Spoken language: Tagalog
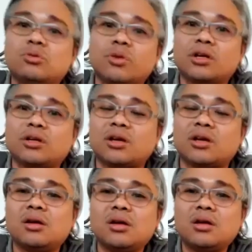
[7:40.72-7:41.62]
work niya.
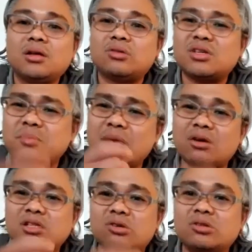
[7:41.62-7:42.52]
So, kasi
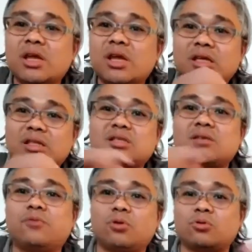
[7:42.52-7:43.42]
meron kasi akong nakikita
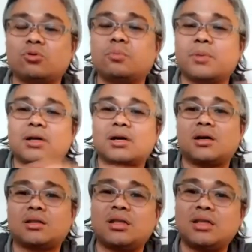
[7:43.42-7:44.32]
sa forum
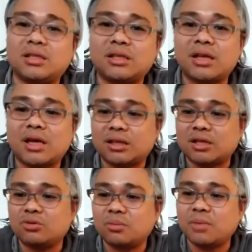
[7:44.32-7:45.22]
pagka tinitignan
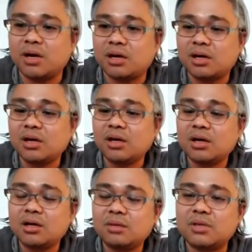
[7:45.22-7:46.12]
natin, yung iba,
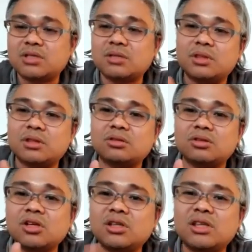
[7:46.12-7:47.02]
magsabit ng
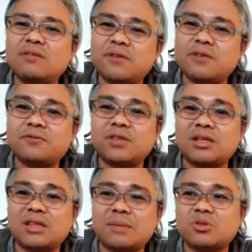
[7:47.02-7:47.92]
30,
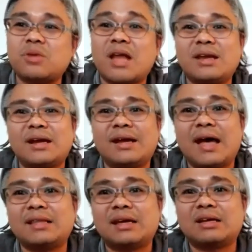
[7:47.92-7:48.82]
50, tapos wala nang
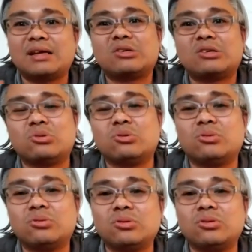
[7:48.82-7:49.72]
gana. So,
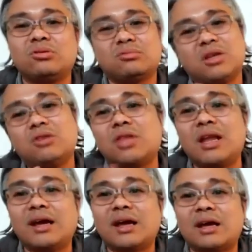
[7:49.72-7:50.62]
Correct. ganun
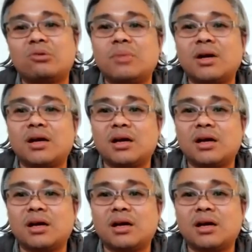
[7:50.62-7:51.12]
talaga. Kumbaga,